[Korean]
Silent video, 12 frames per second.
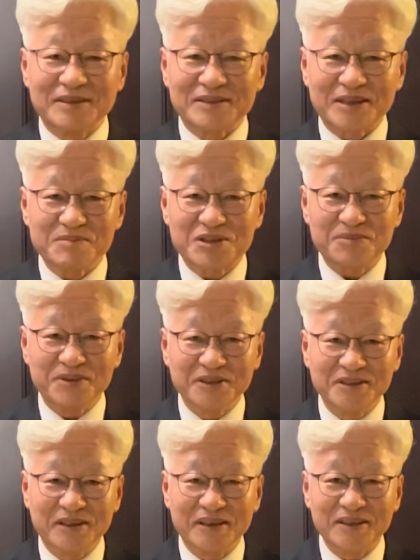30여
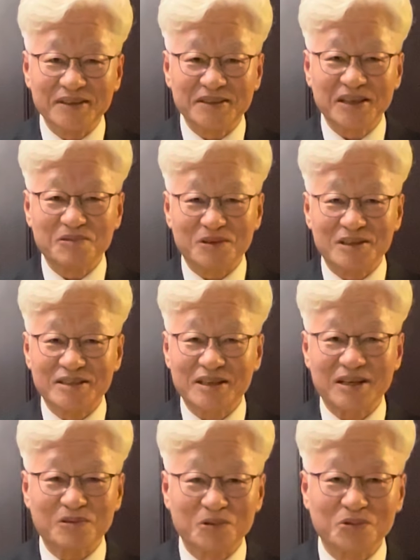년의 세월을
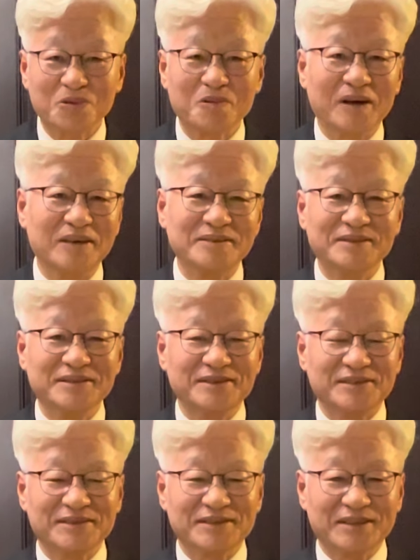살아볼 동안
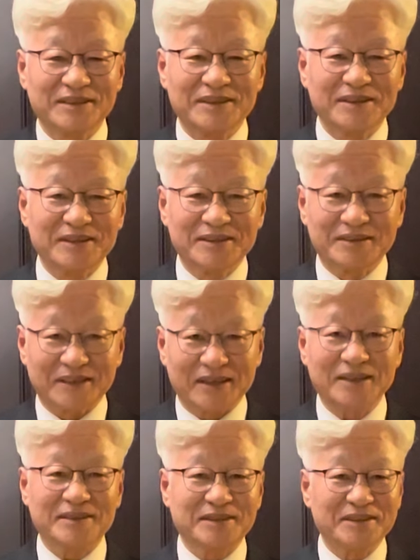
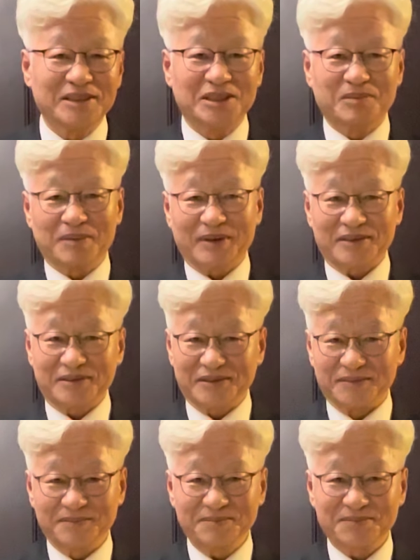제가
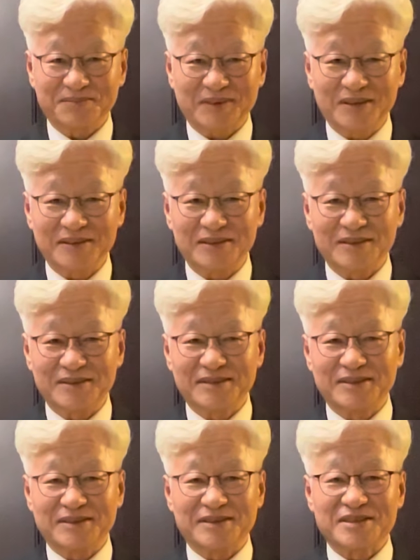이만큼
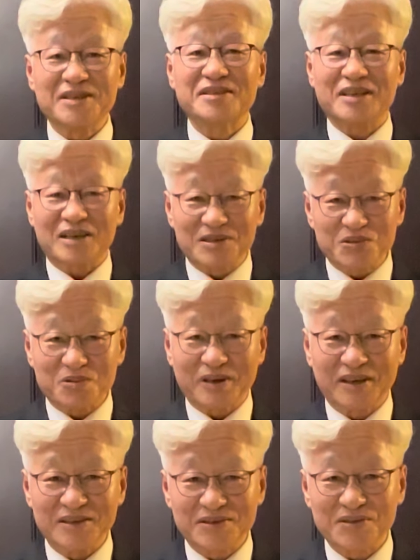성장할
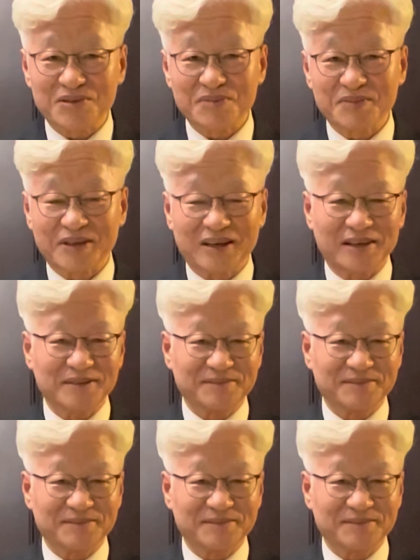수가 있었습니다.